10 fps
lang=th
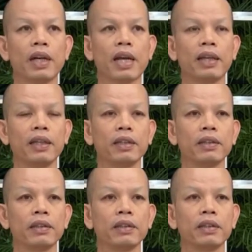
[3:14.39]
หลา
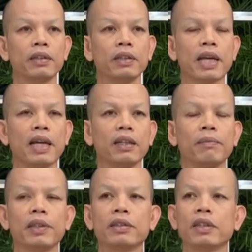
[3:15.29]
ยๆอย่าง
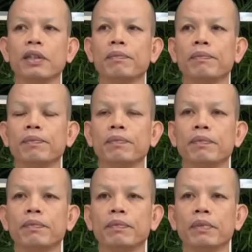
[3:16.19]
ที่มันเสริม
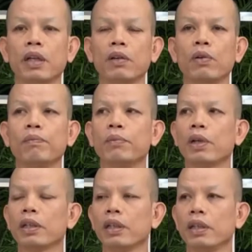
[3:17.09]
อารมณ์พ
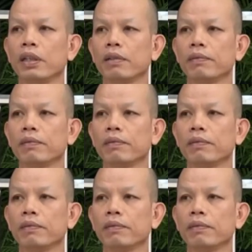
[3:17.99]
วกนี้